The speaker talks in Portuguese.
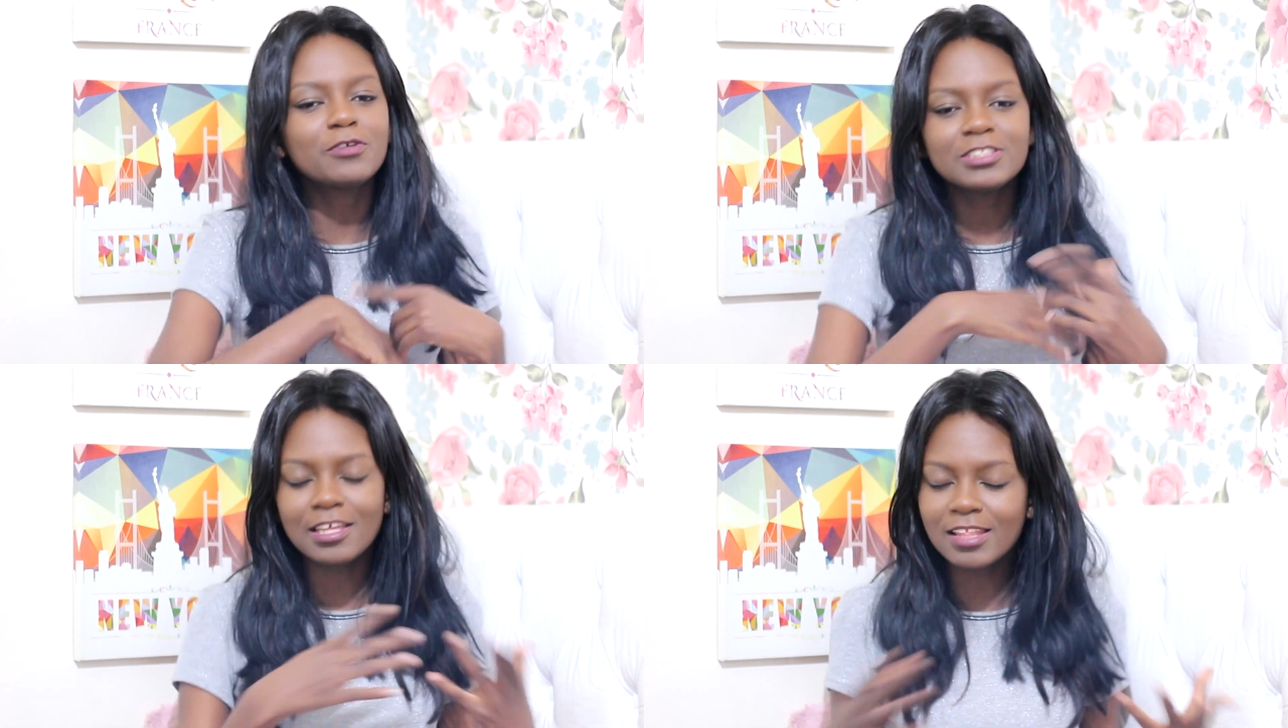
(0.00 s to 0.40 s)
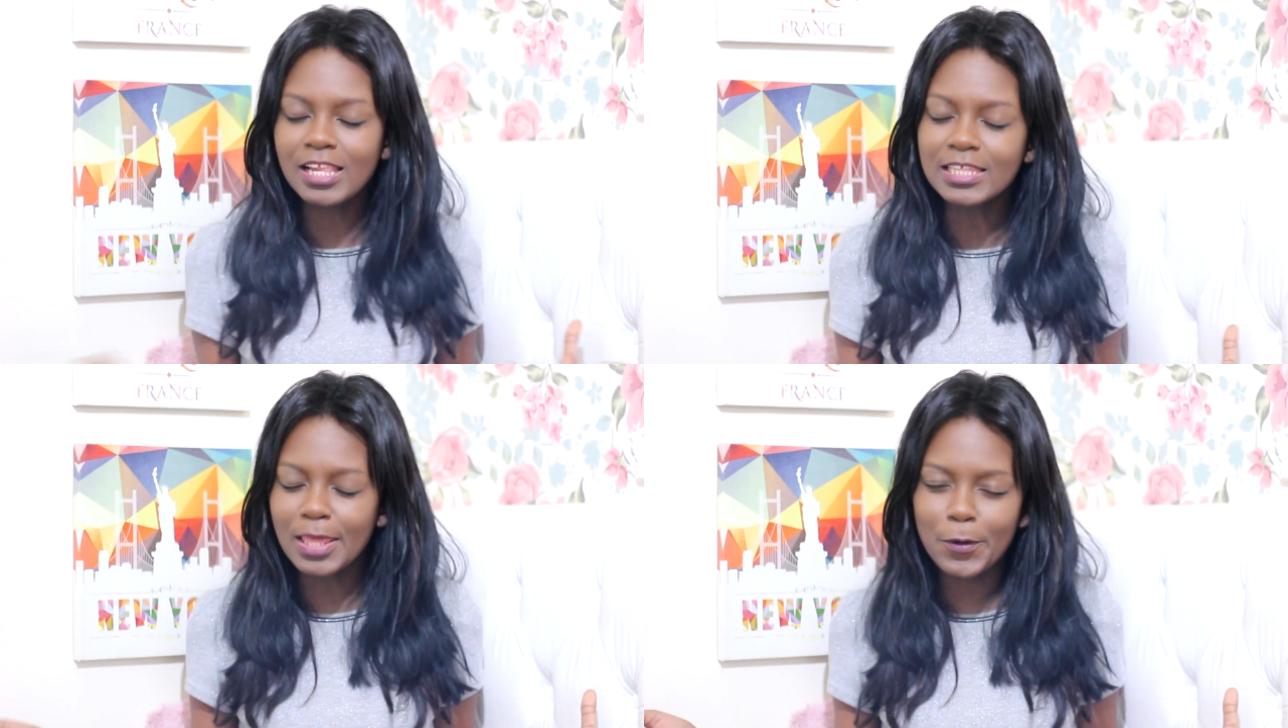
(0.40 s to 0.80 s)
que o Instagram
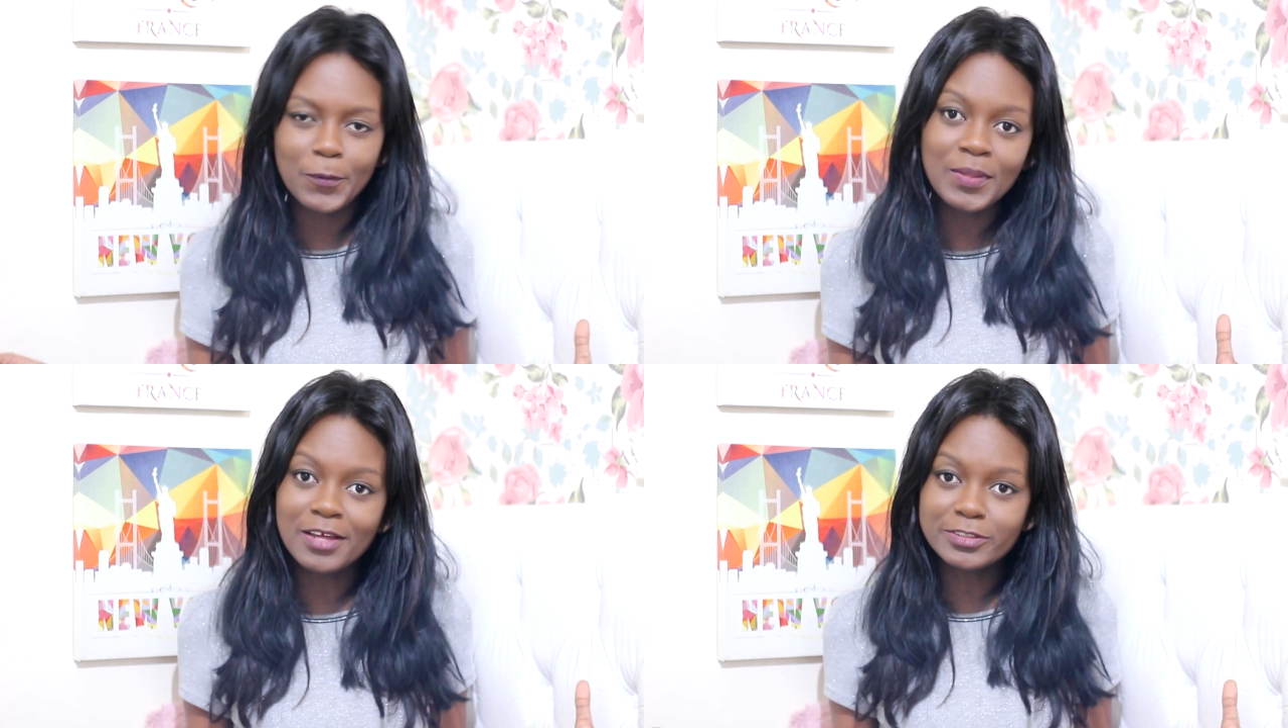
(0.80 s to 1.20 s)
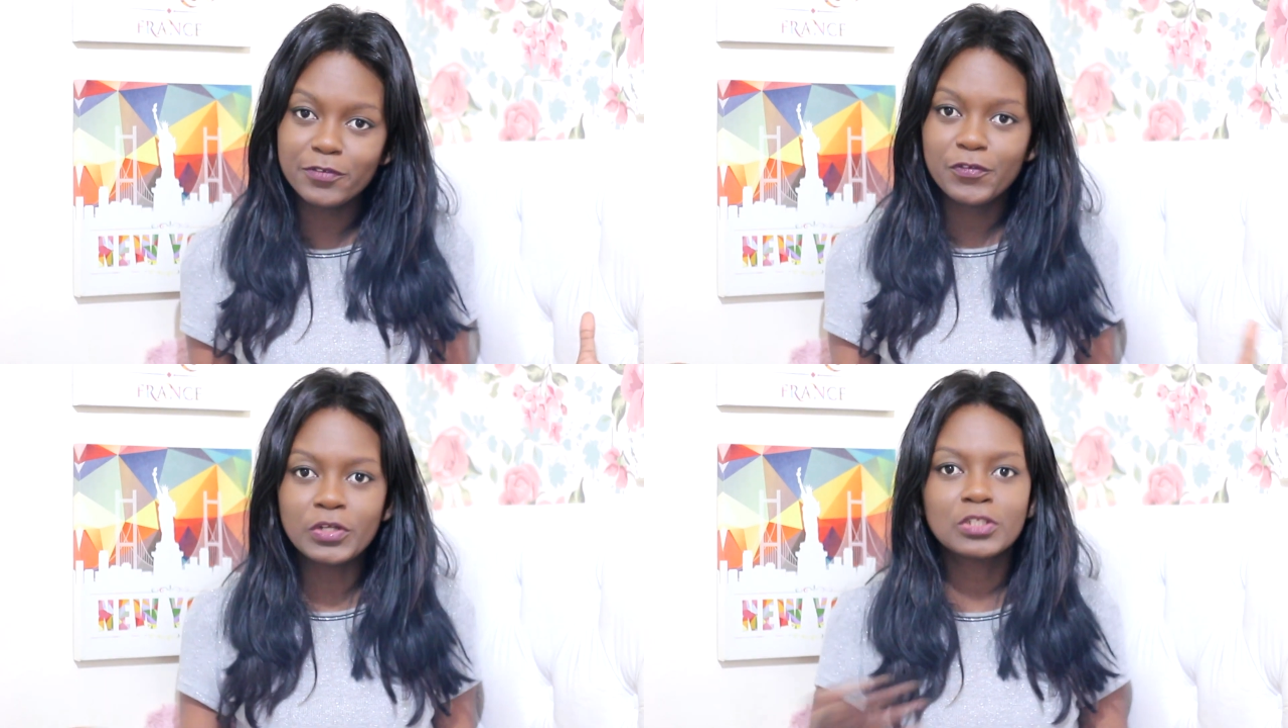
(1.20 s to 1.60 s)
ele tem um milhão
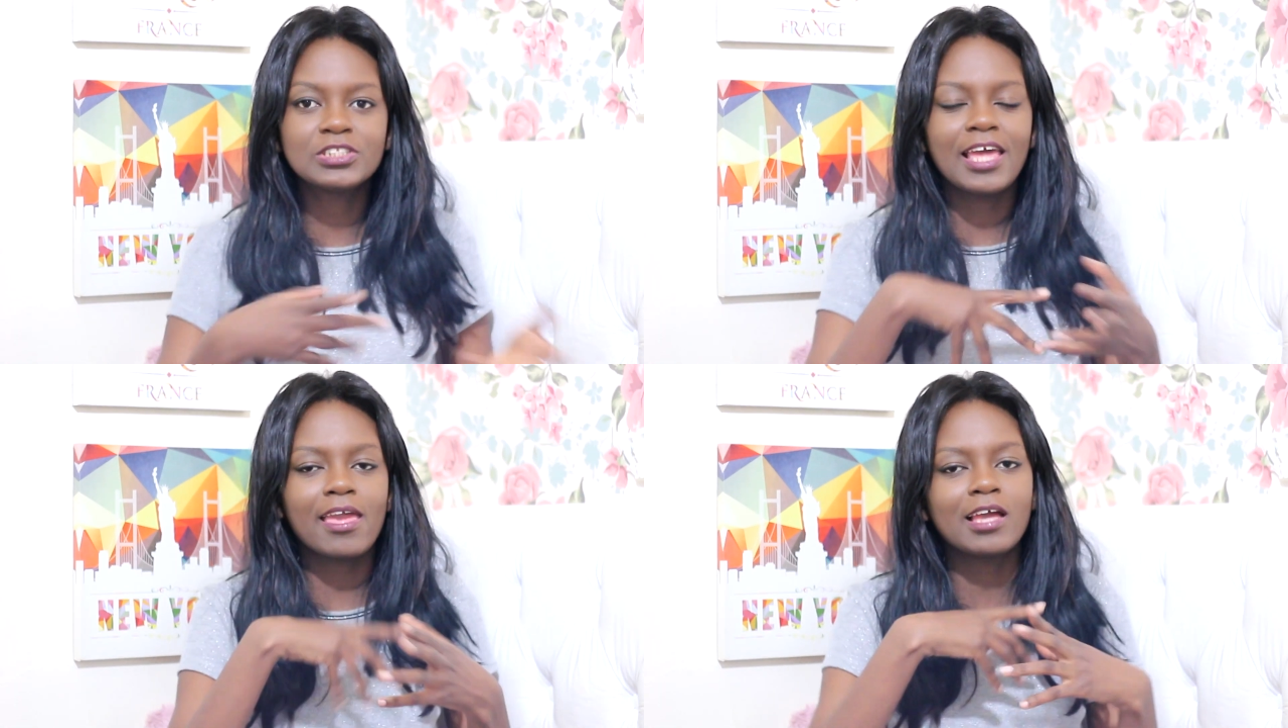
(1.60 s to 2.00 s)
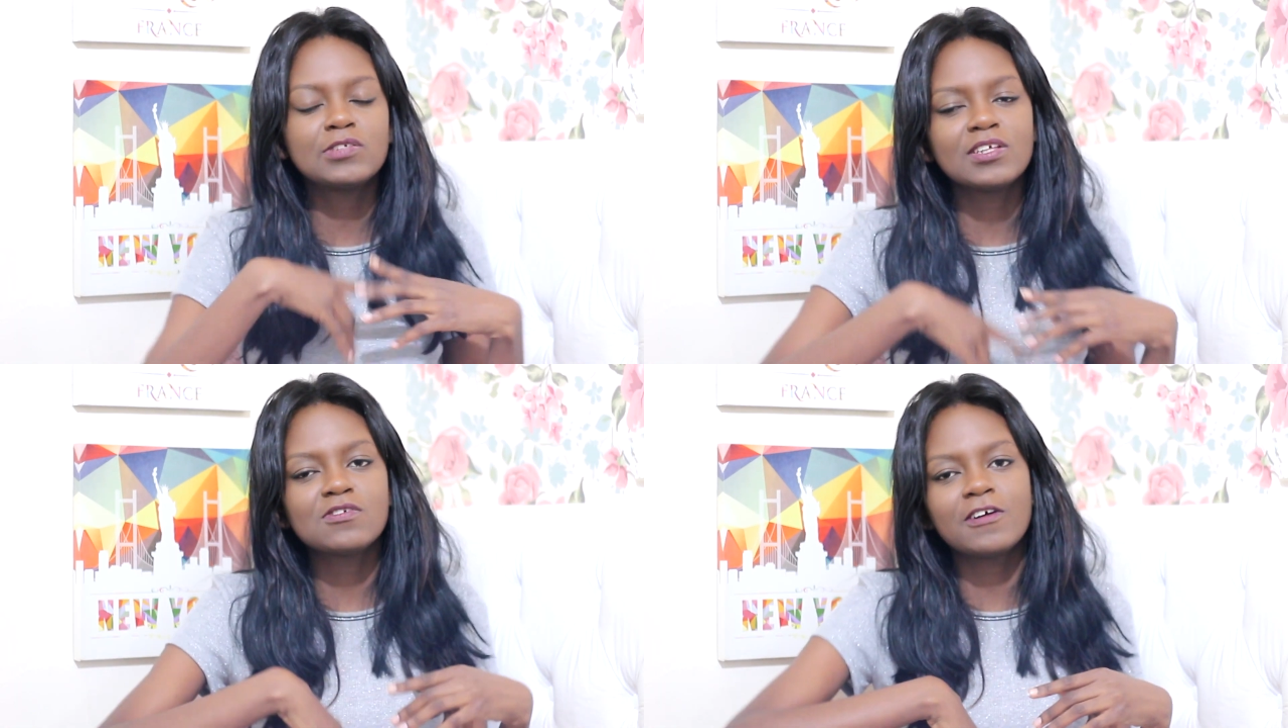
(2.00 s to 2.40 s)
de filtros, né? E
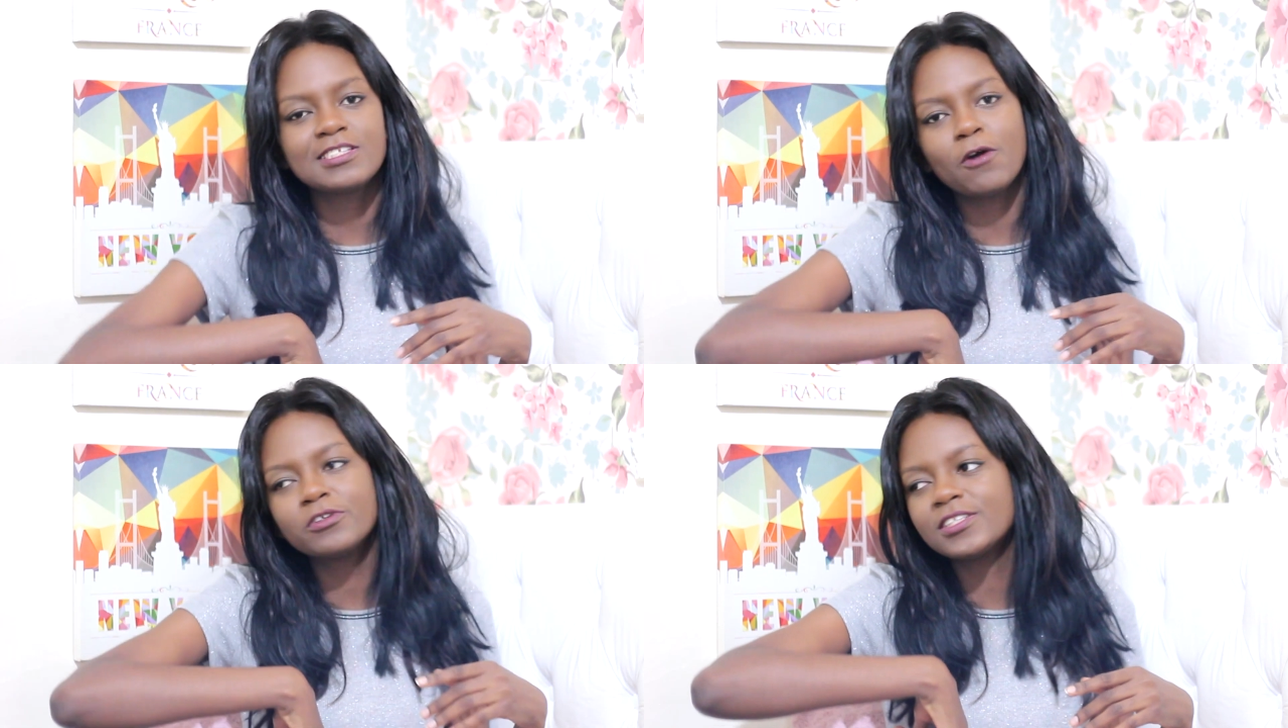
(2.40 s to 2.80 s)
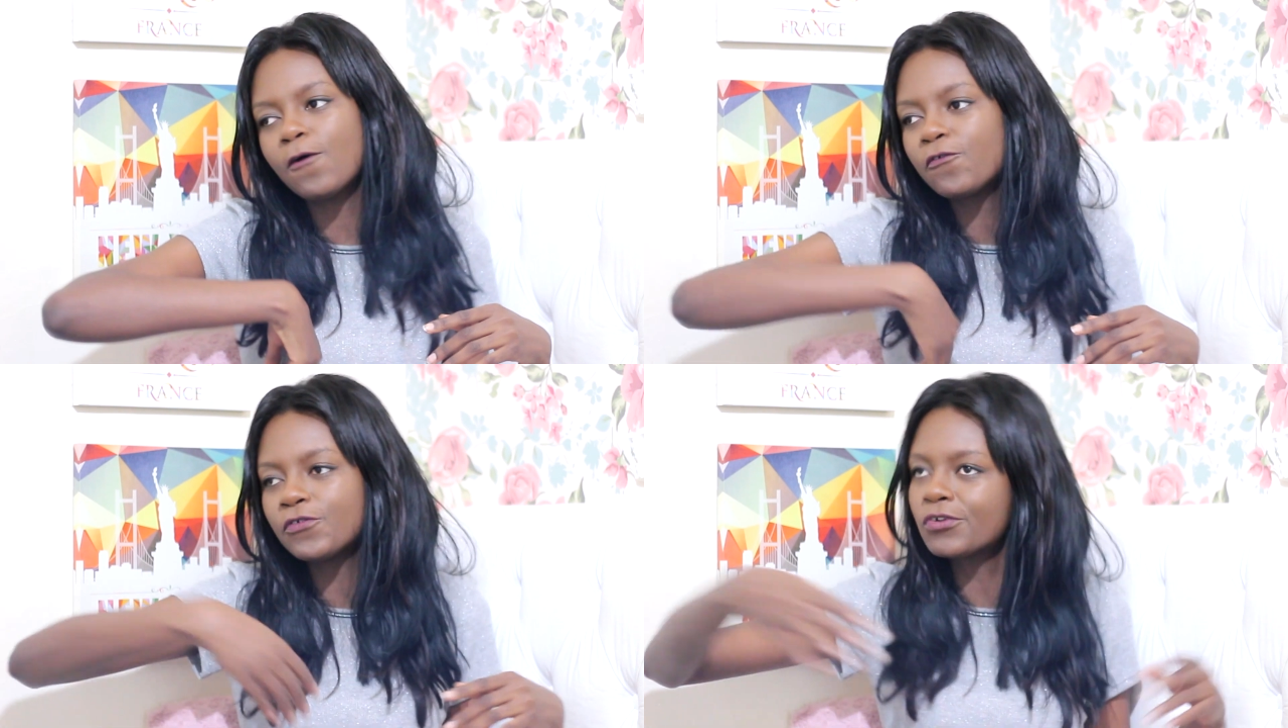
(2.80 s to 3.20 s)
às vezes você
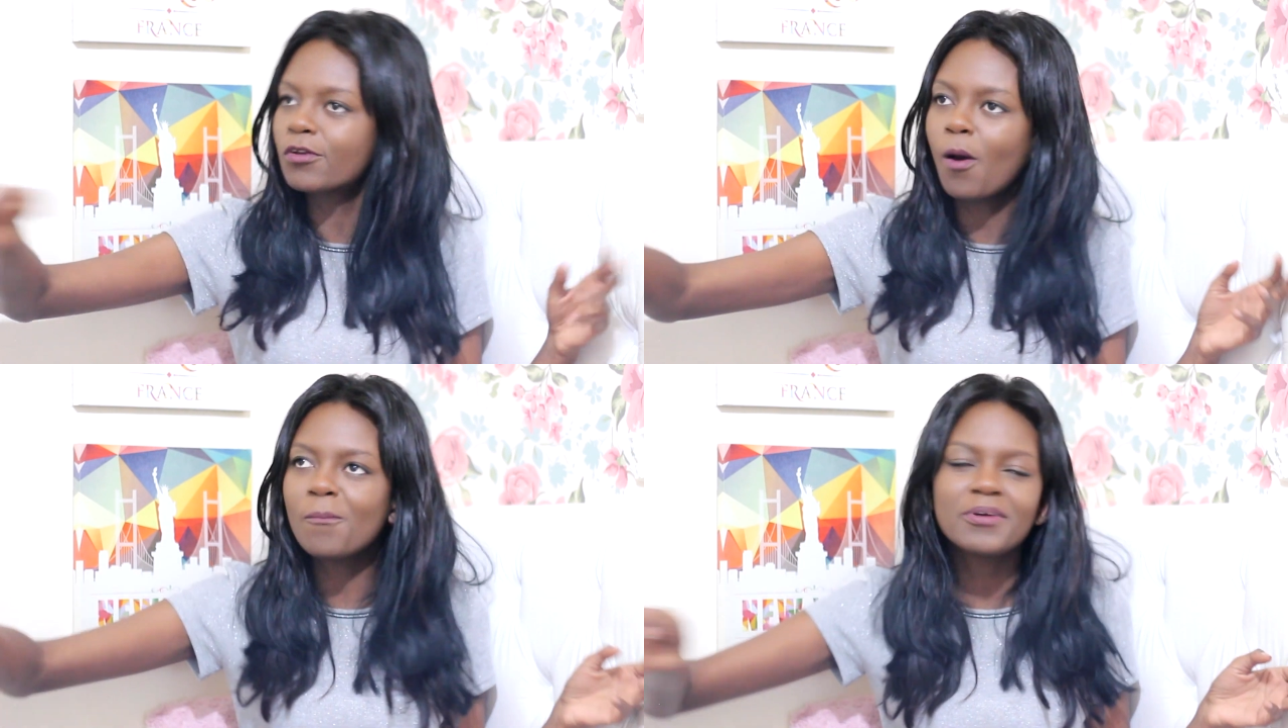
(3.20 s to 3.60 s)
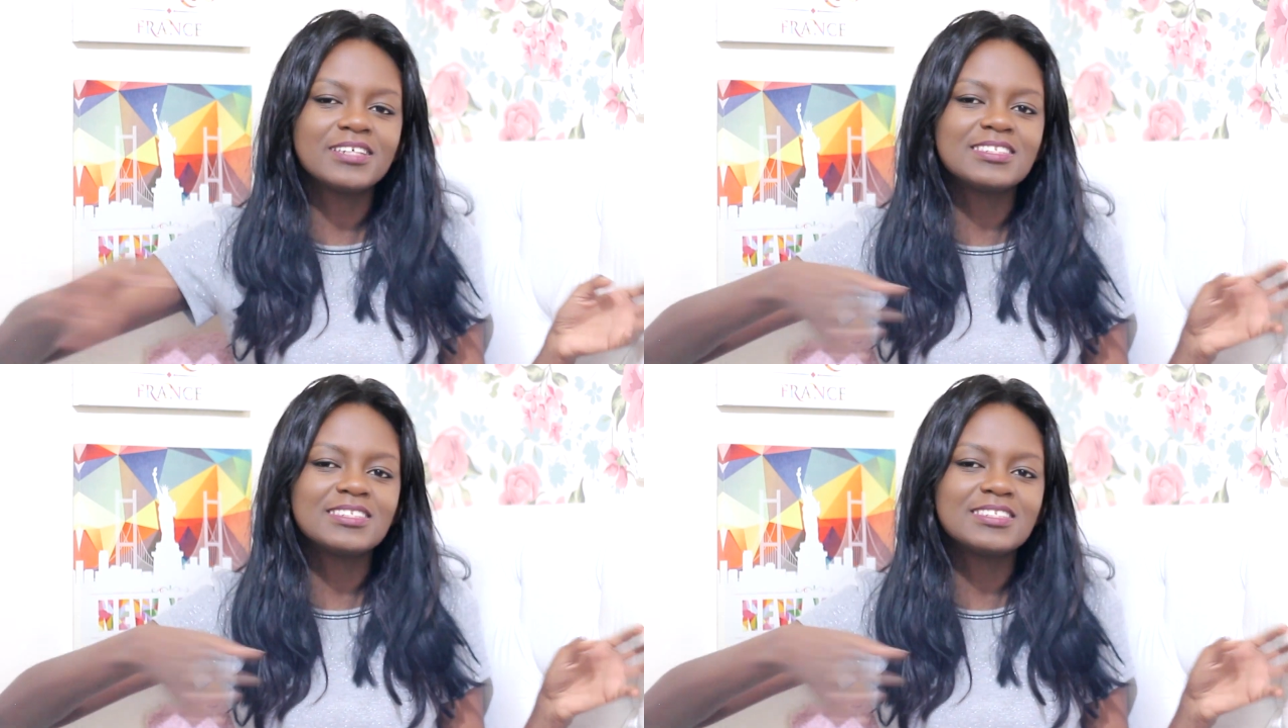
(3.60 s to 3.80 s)
usa um filtro como, por